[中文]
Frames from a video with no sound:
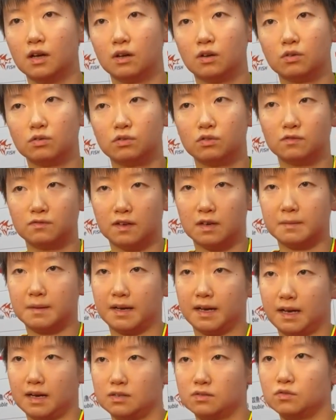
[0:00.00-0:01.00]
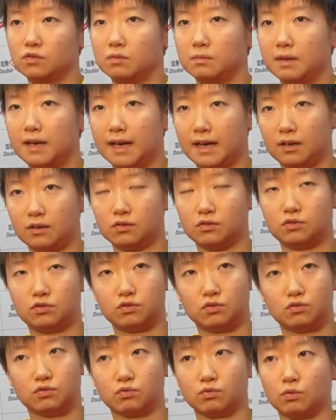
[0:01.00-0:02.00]
沟通方面还是我们俩要
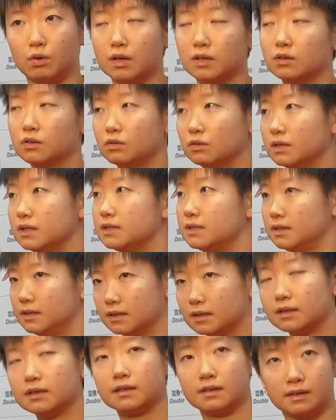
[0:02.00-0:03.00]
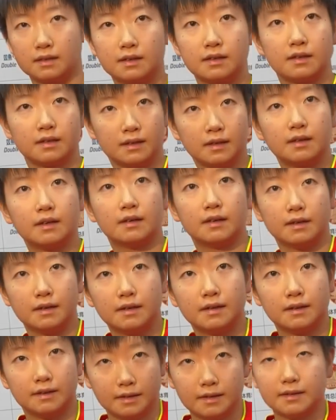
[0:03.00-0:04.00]
去主观的多一些。
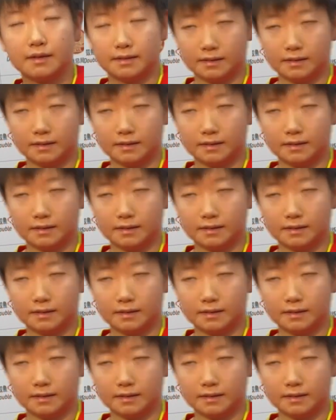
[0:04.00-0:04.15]
好好，